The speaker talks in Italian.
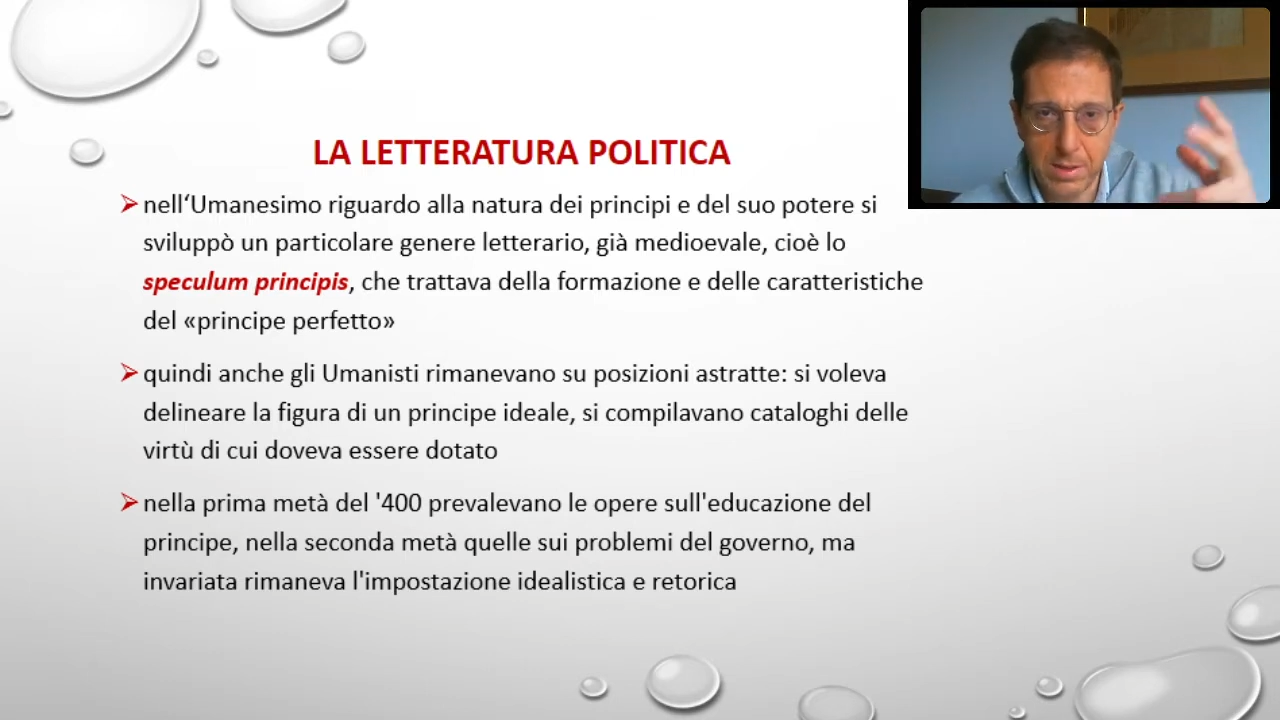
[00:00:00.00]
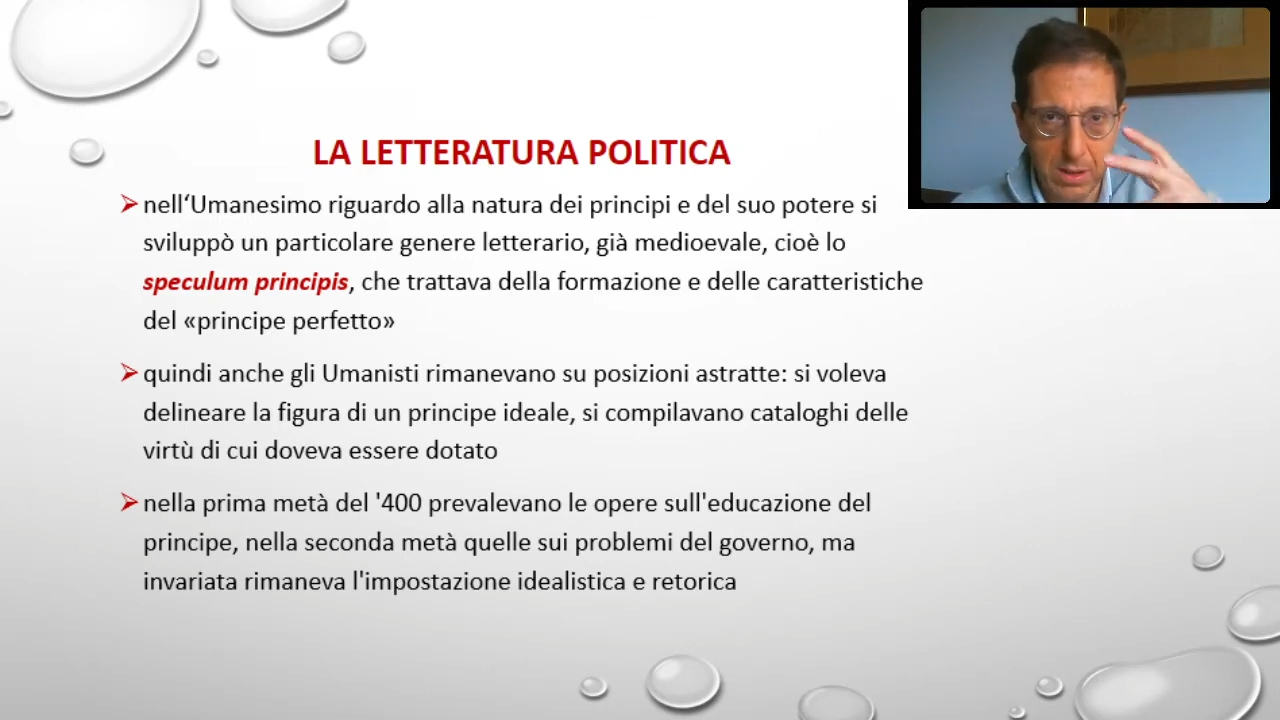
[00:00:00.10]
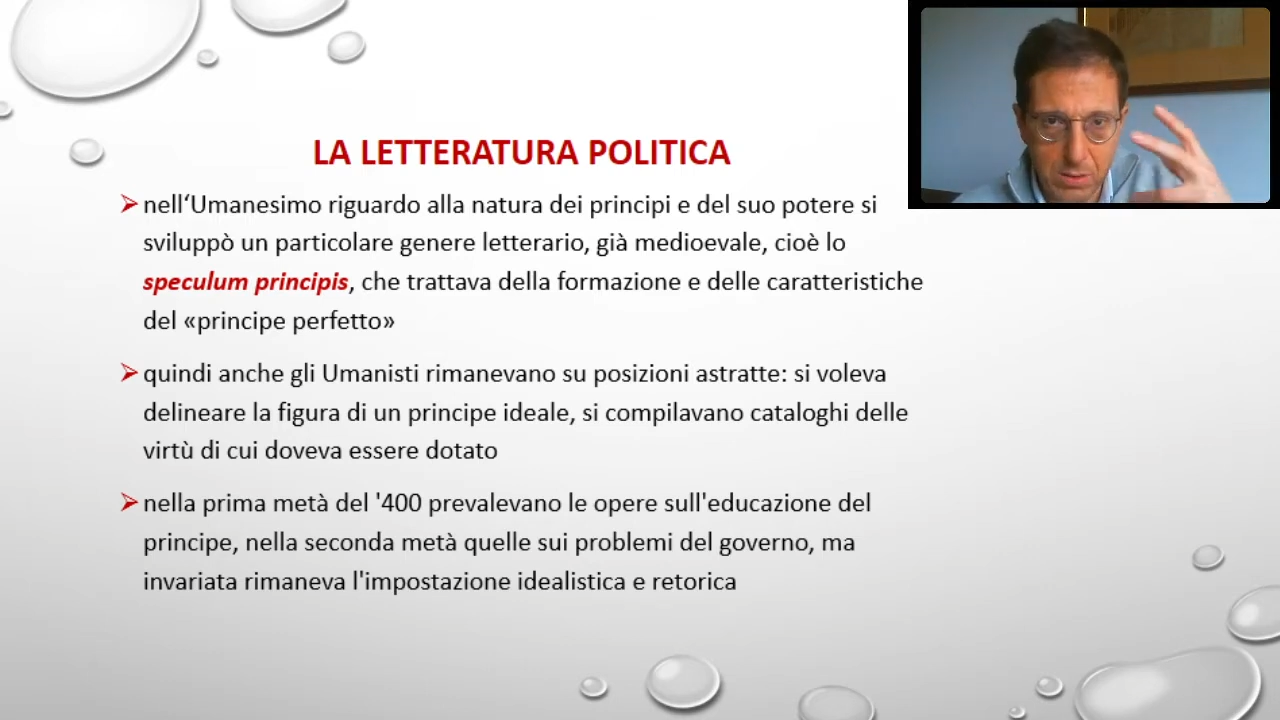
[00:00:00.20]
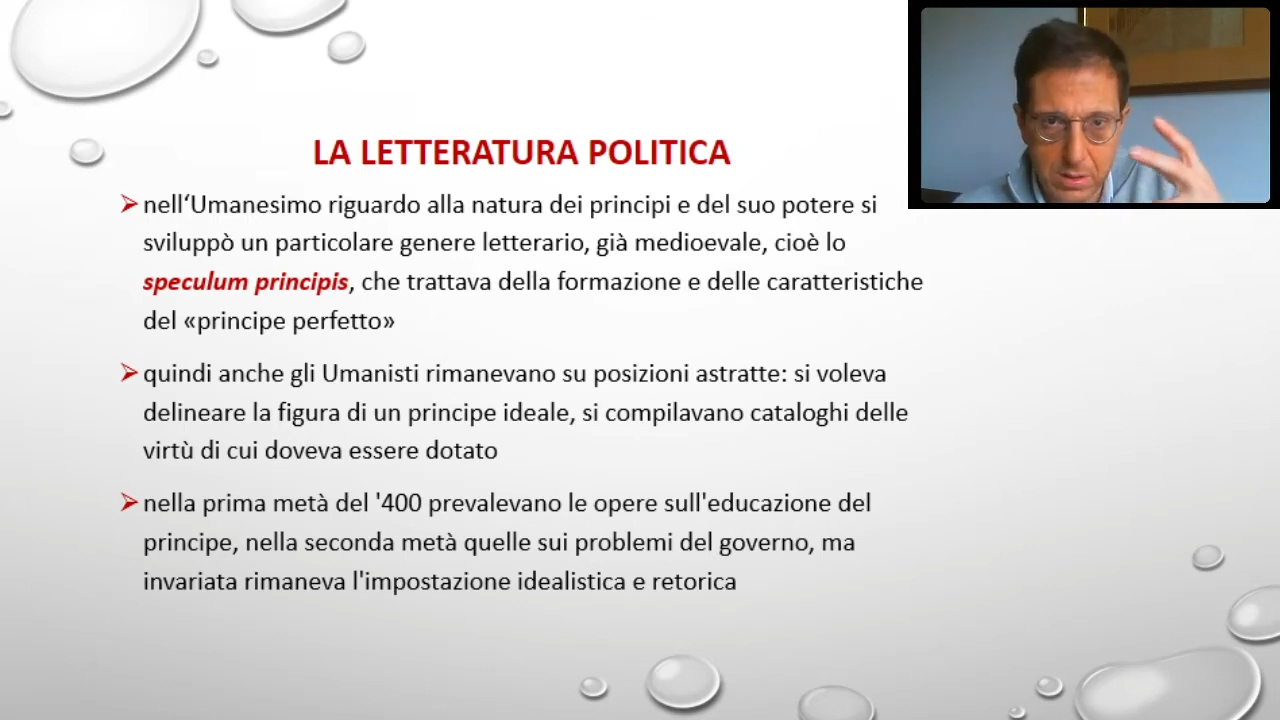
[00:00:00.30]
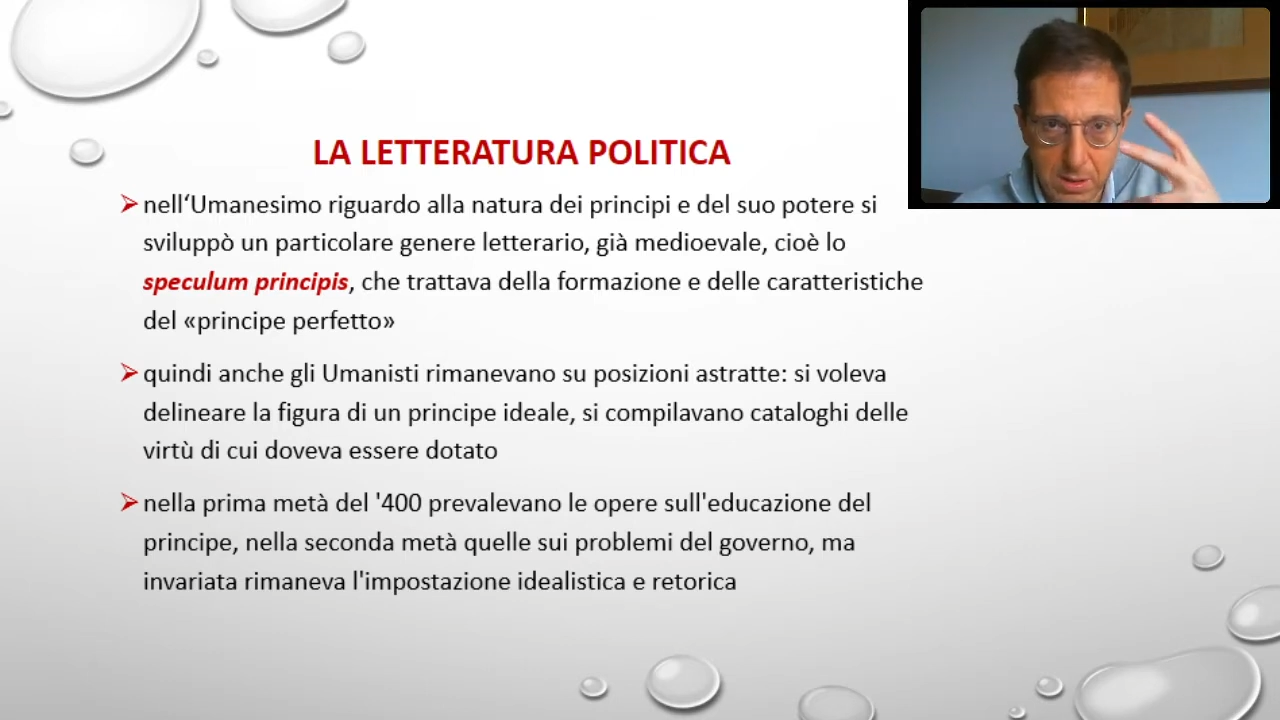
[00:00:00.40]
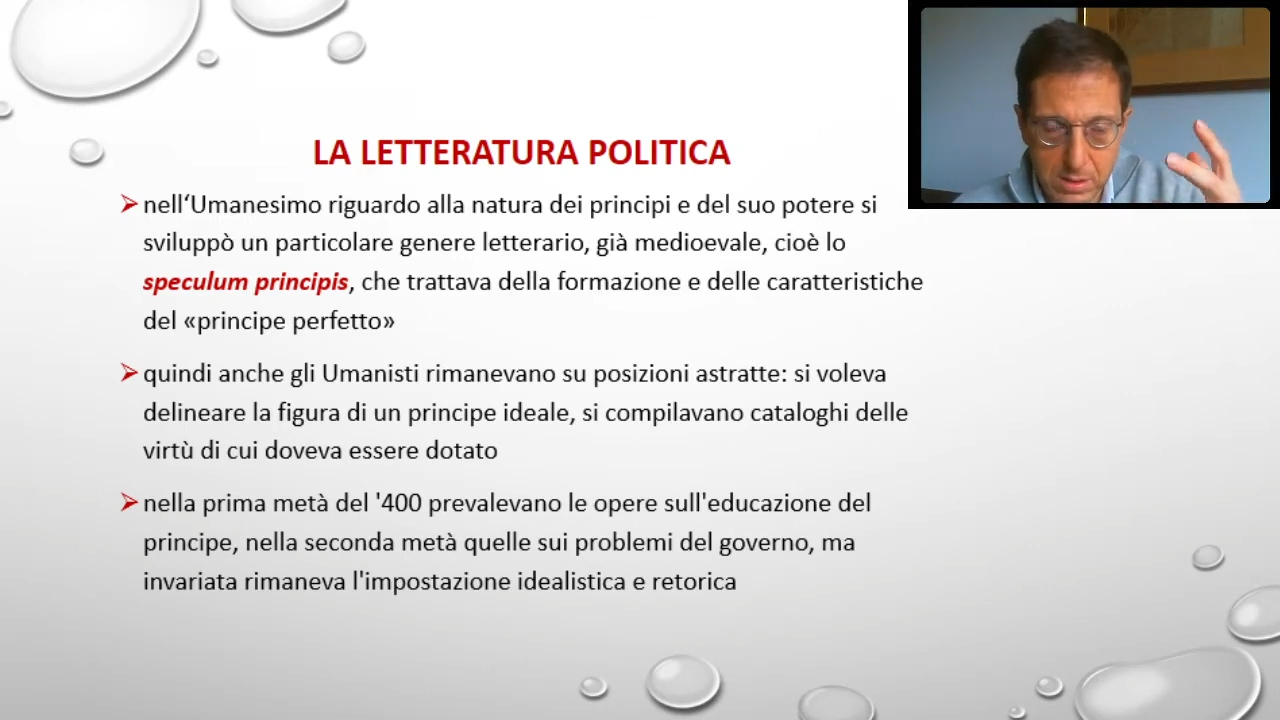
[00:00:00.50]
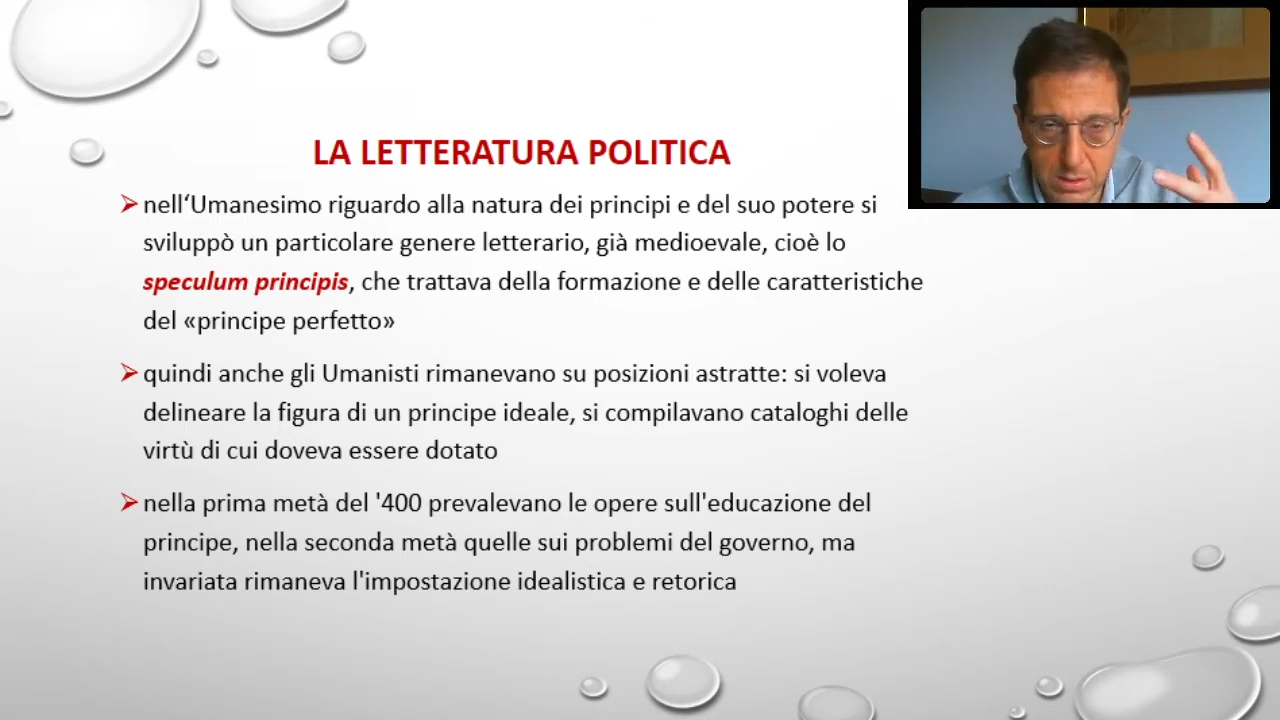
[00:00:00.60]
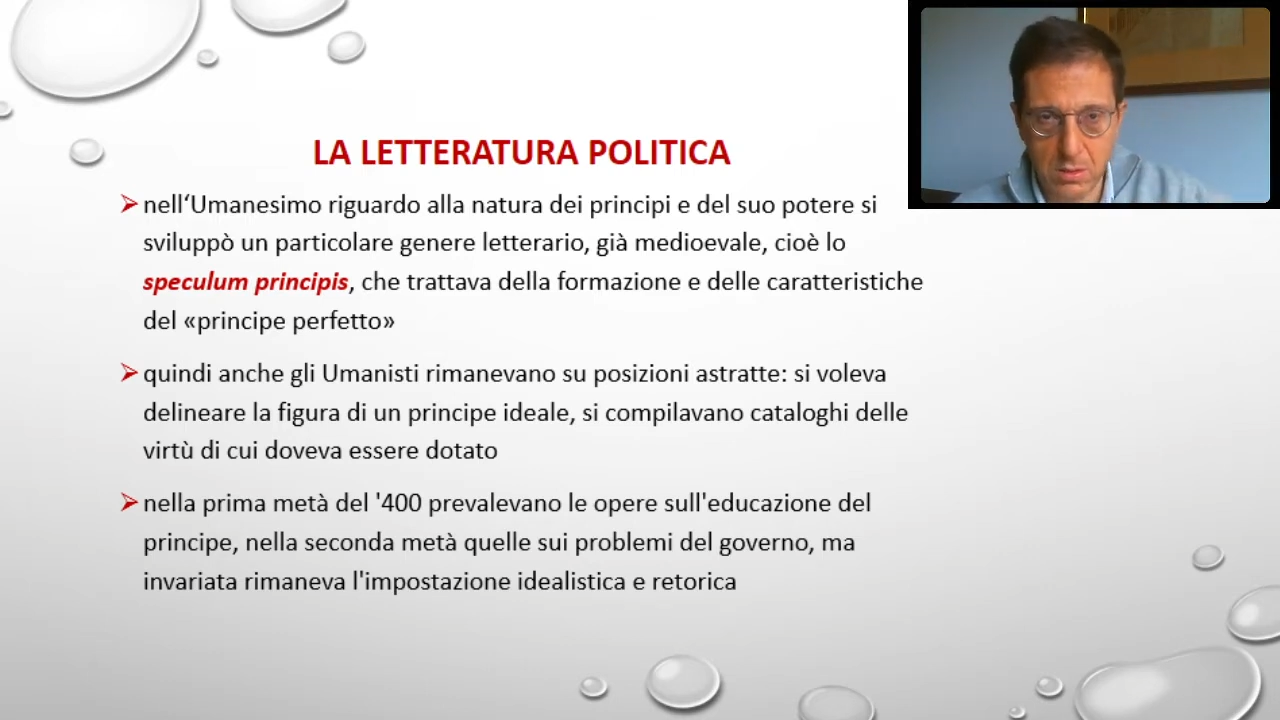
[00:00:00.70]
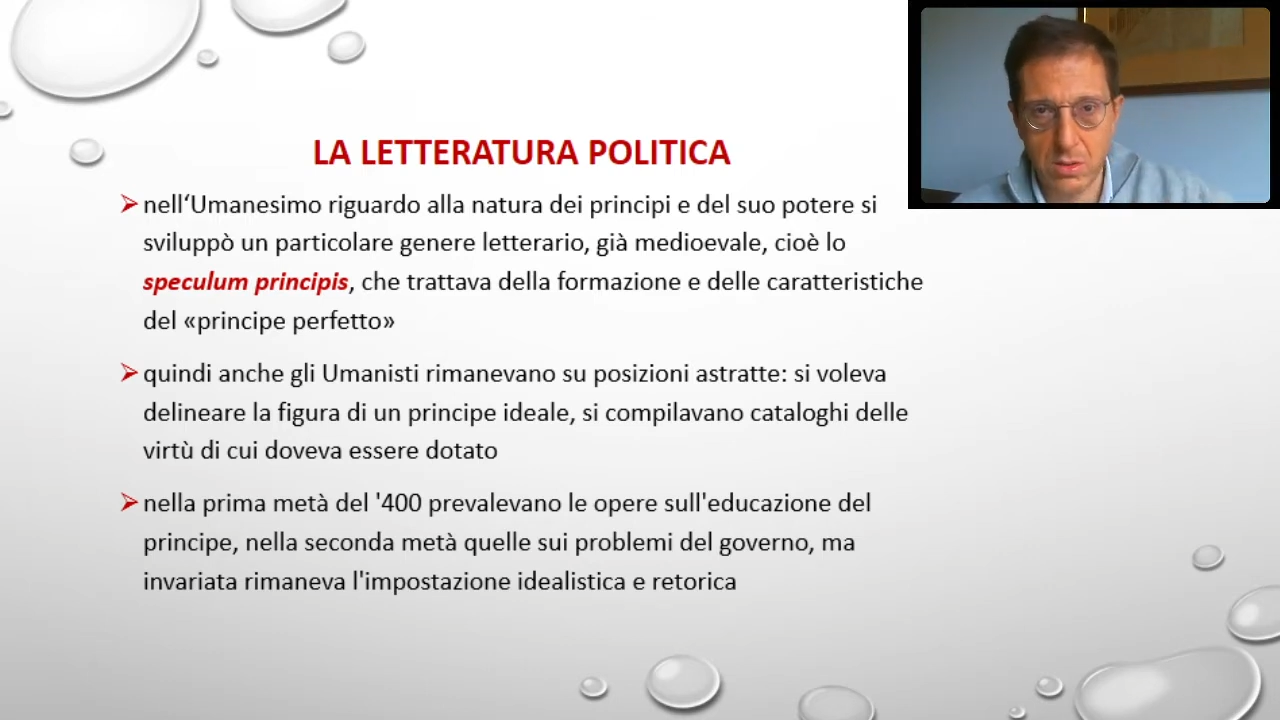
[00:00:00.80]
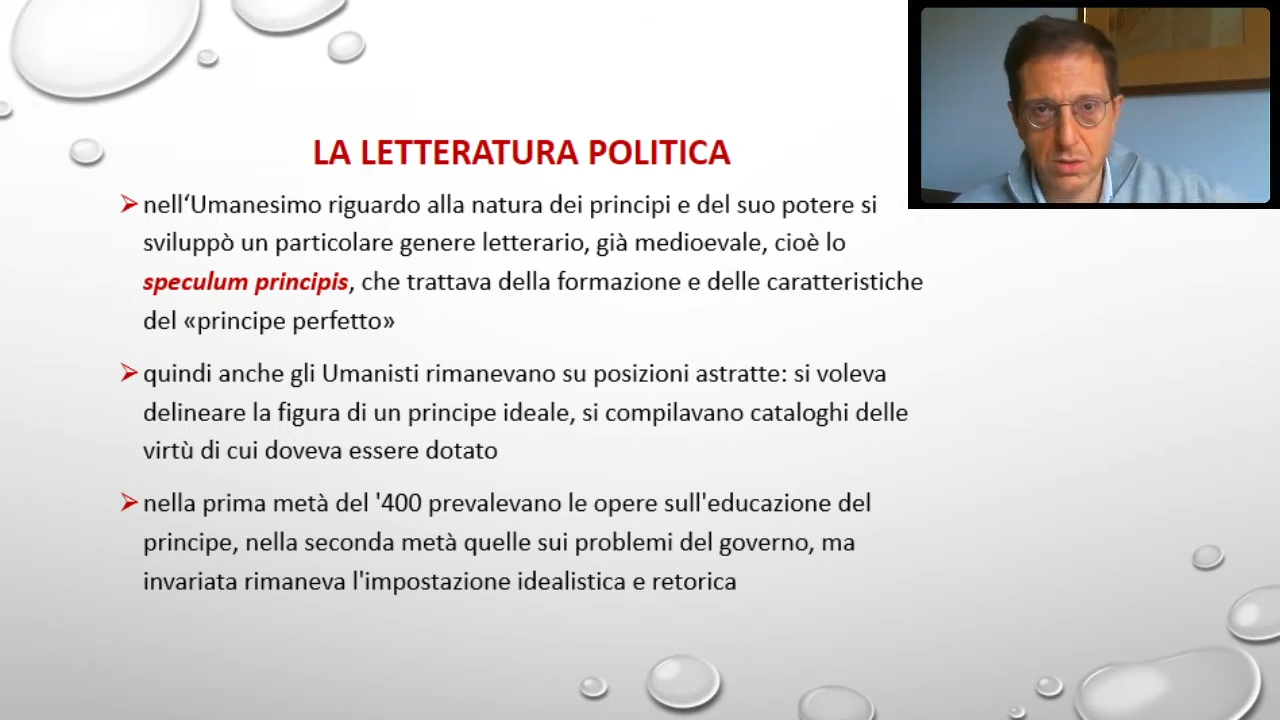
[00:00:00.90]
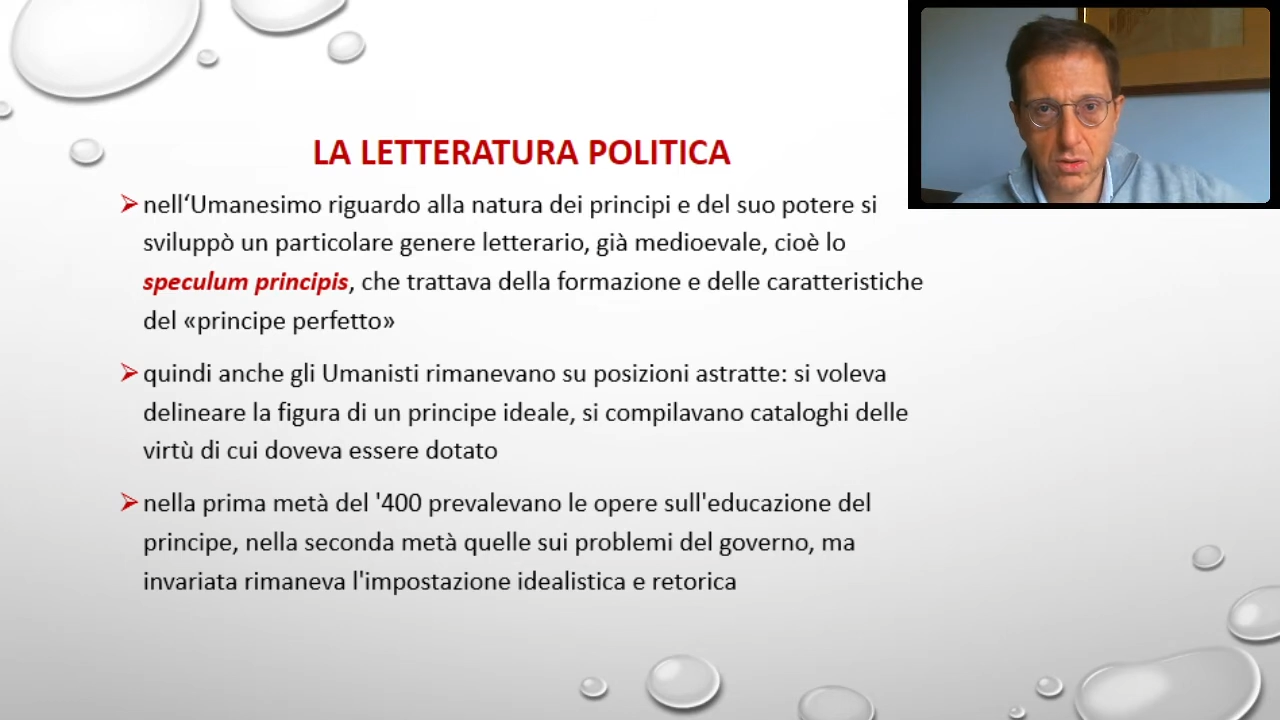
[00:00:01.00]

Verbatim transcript: periodizzazioni